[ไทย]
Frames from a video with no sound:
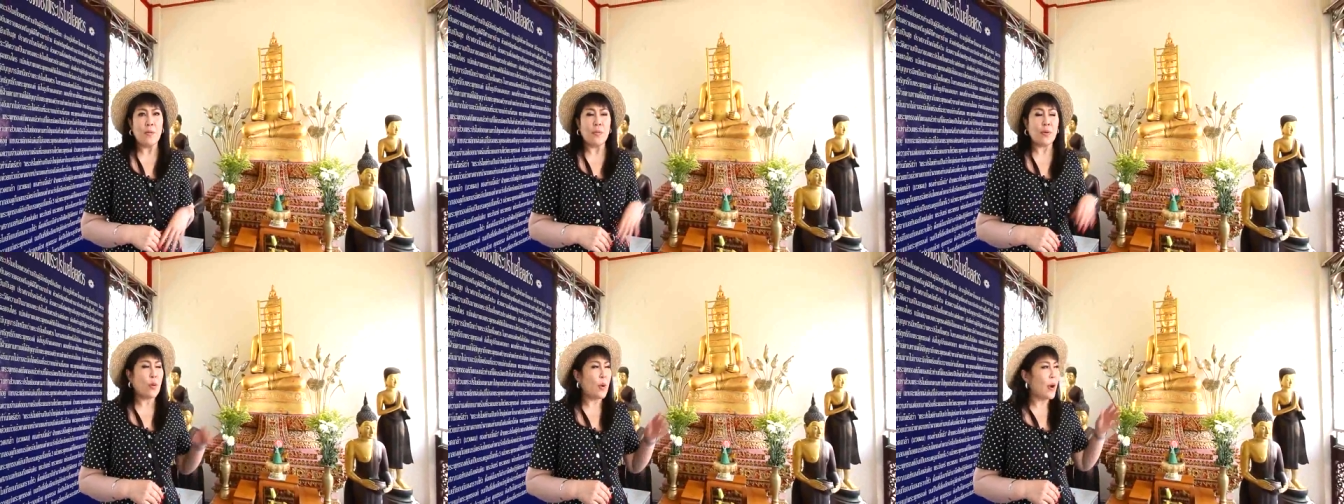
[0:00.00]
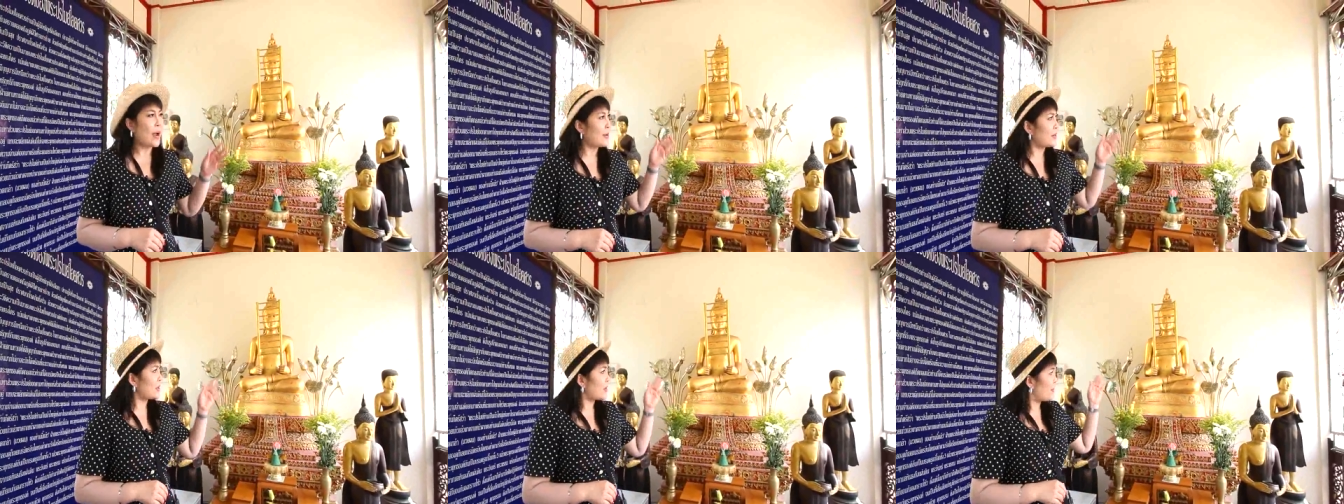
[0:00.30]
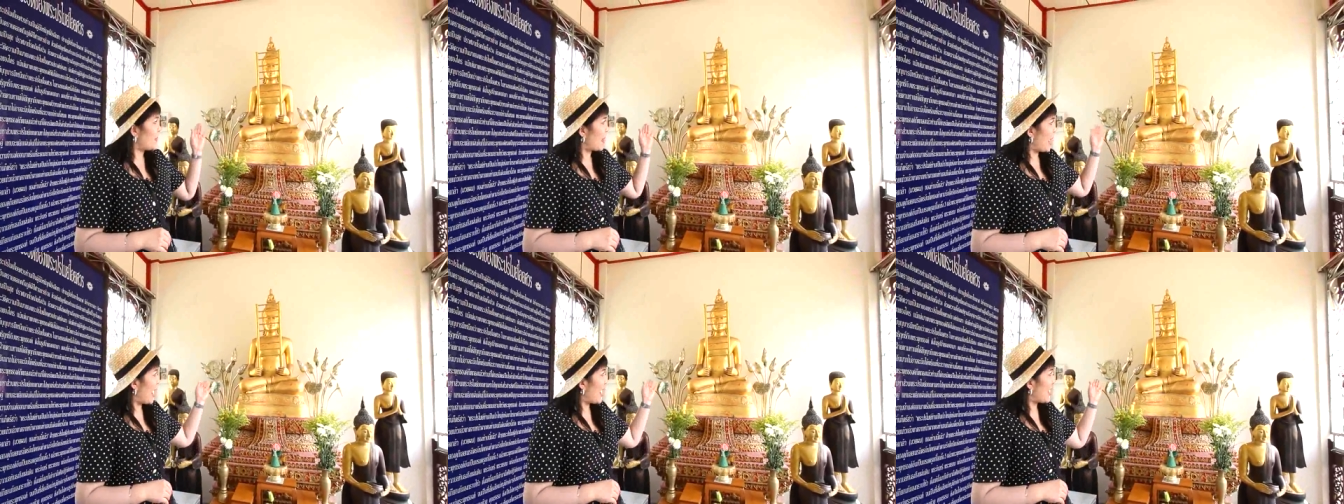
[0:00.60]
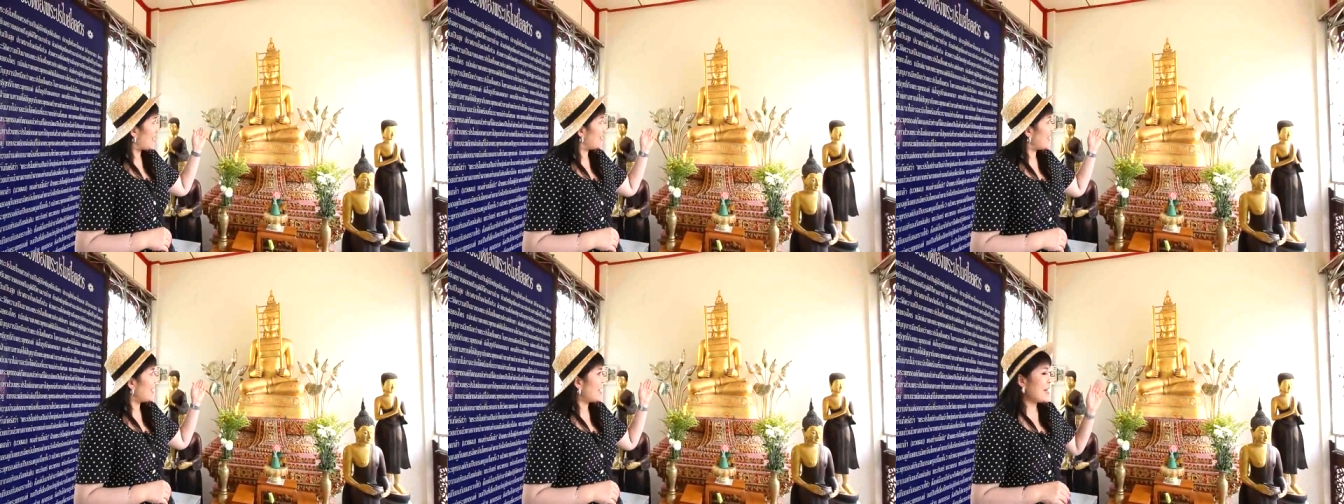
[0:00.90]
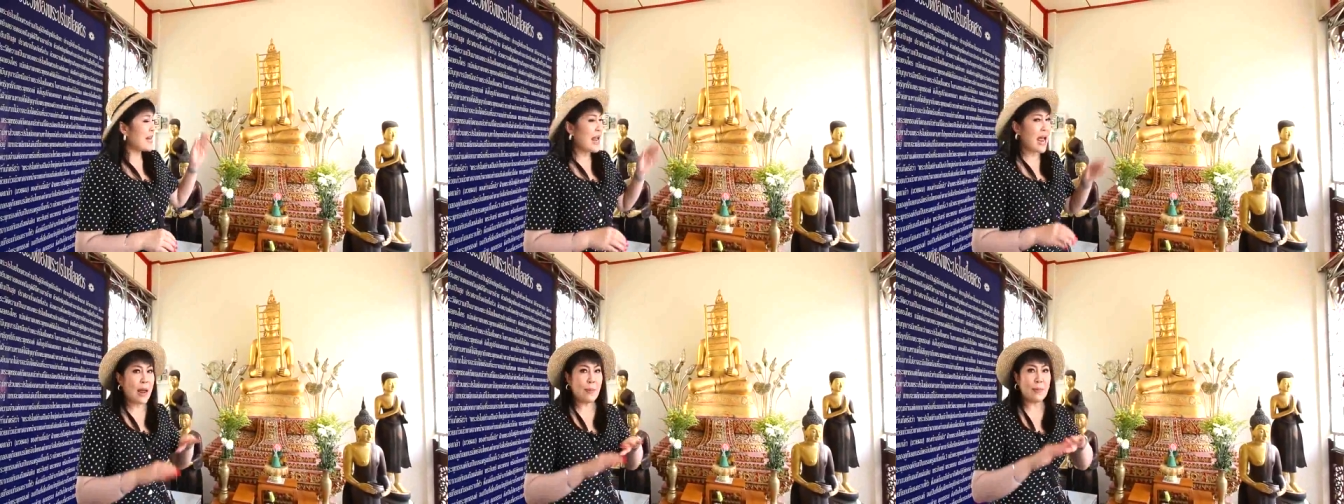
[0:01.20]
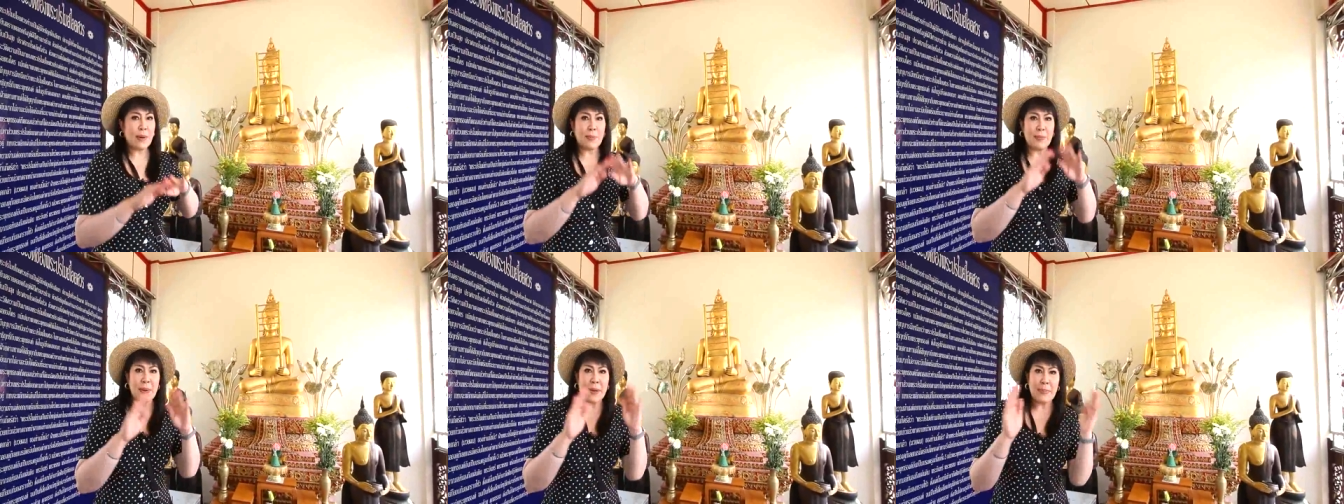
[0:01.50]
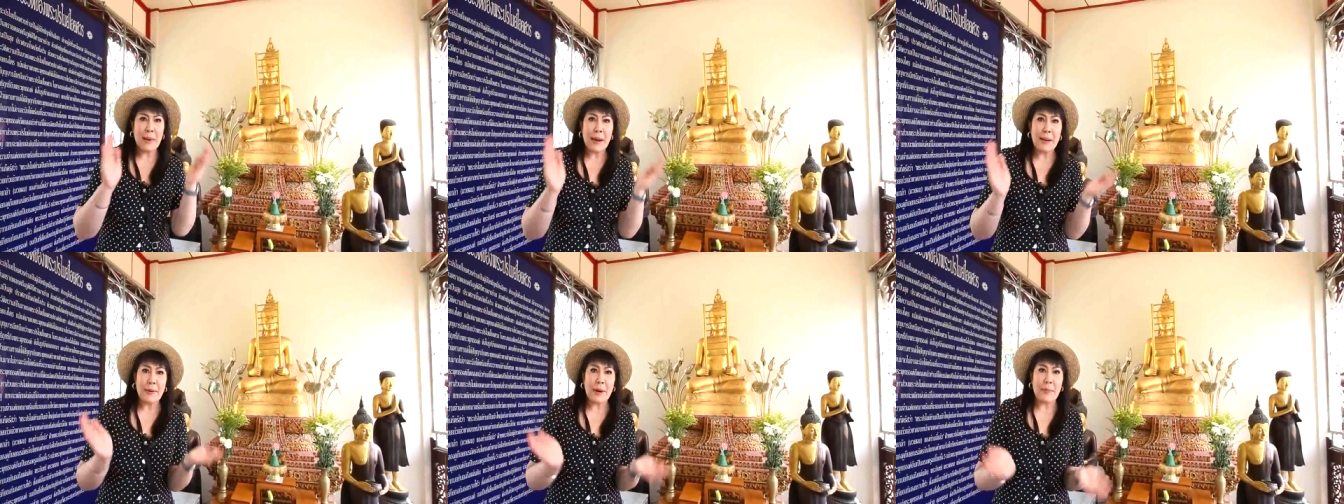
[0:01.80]
เพราะว่าพระที่หน้าเหมือนเป็น
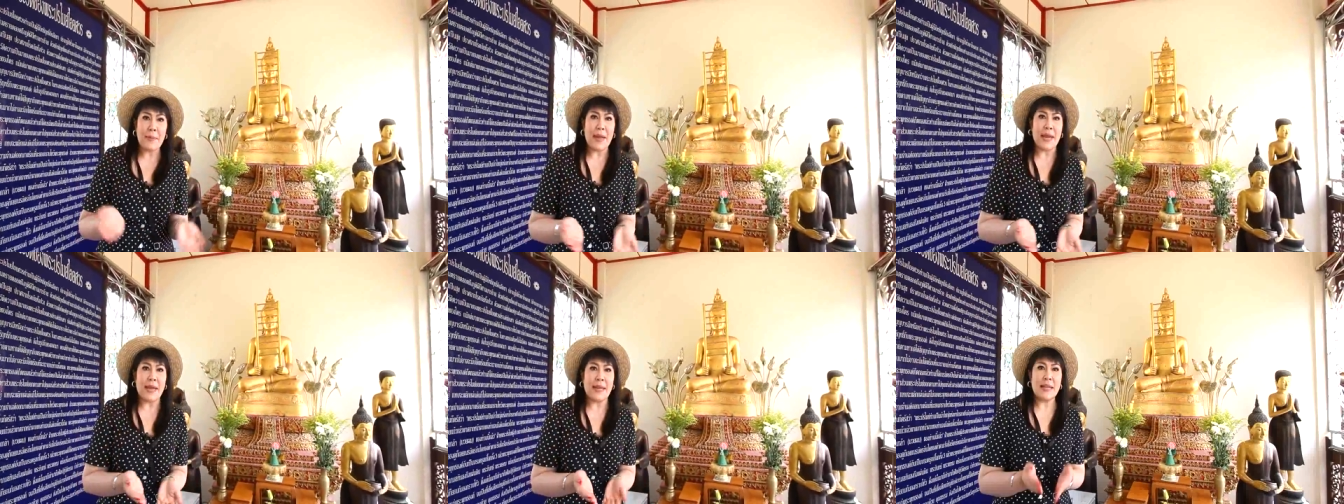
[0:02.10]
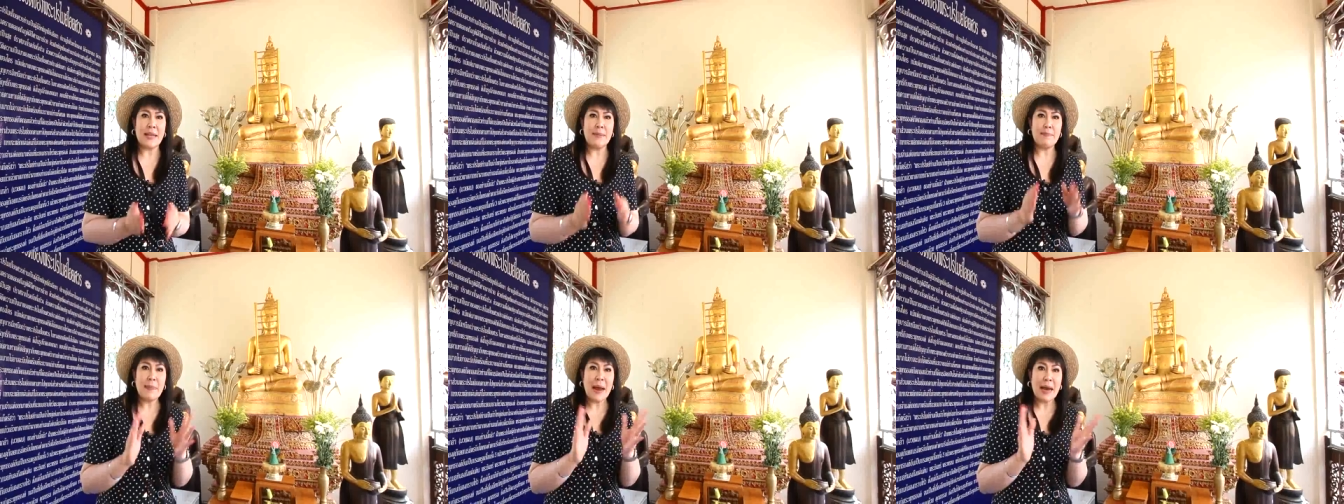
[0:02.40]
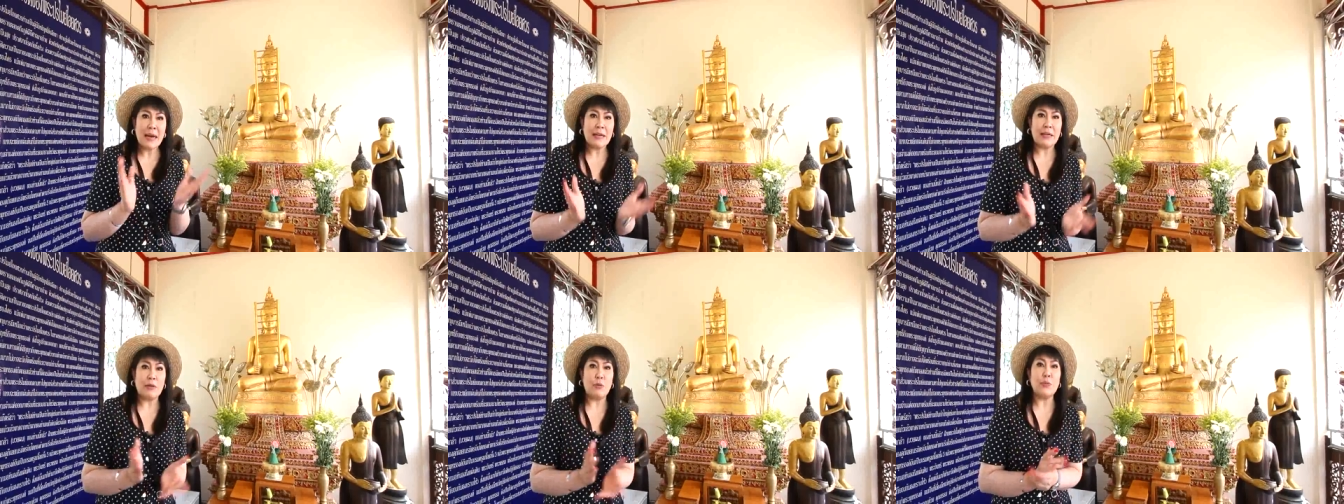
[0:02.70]
ภาพเขมรที่ปั้น